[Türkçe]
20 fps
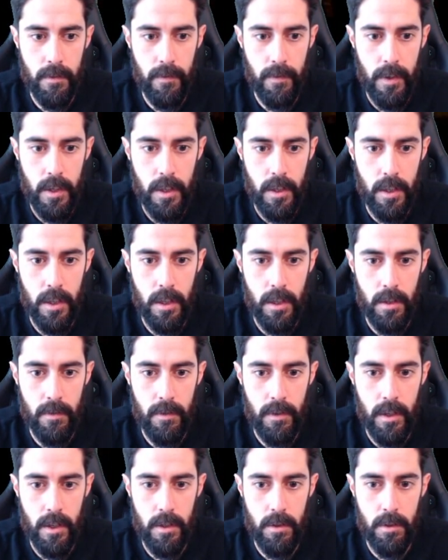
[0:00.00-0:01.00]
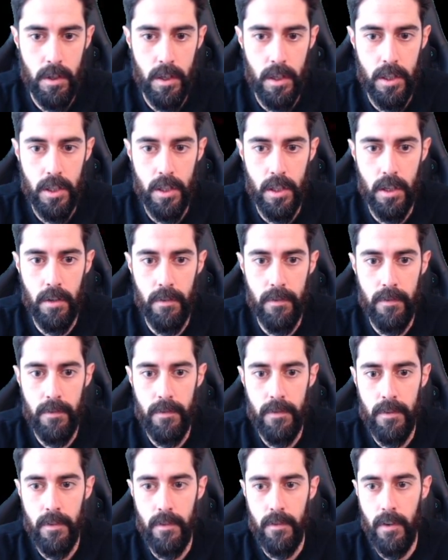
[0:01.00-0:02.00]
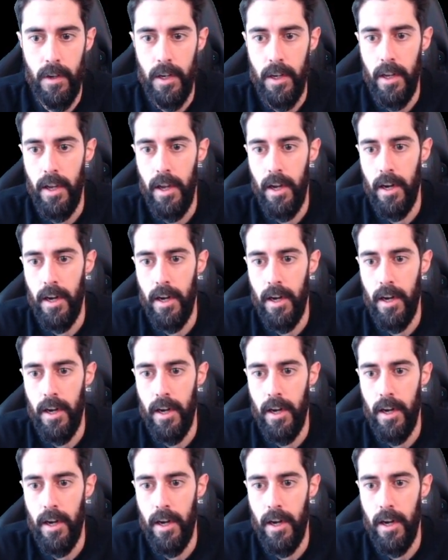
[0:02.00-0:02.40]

Peki buradan yukarı çıkalım. Valla